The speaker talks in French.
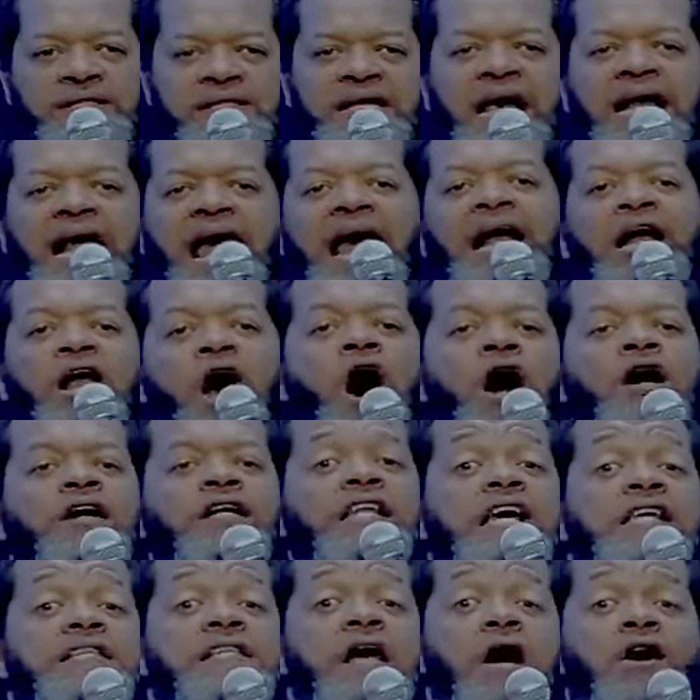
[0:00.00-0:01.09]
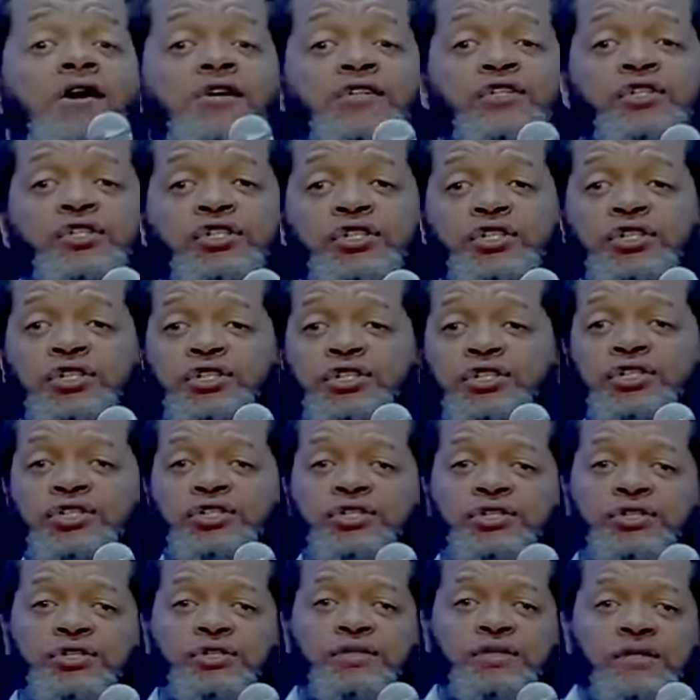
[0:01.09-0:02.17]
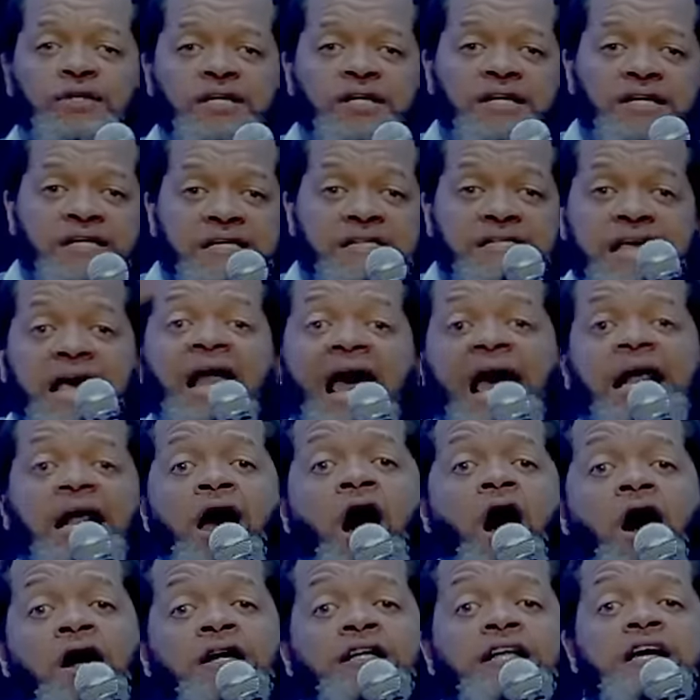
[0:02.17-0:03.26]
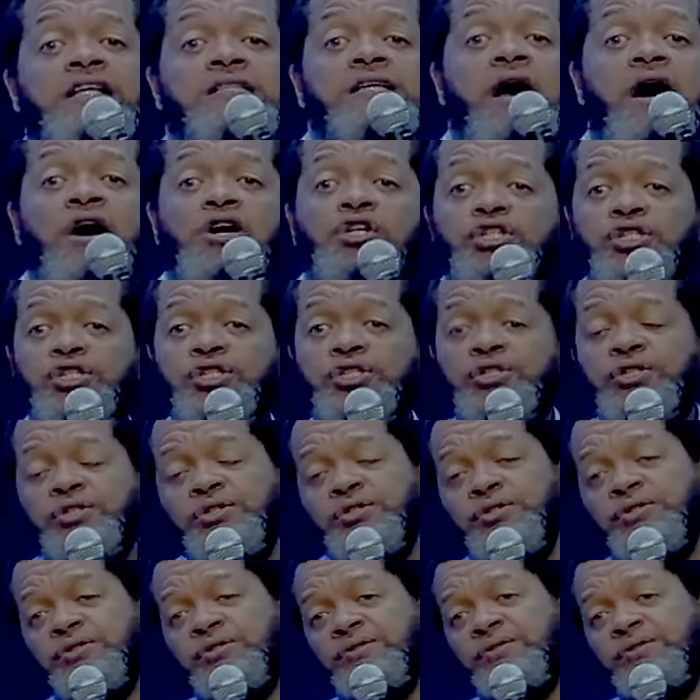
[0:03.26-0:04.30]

C'est la langue des anges. C'est la langue des anges.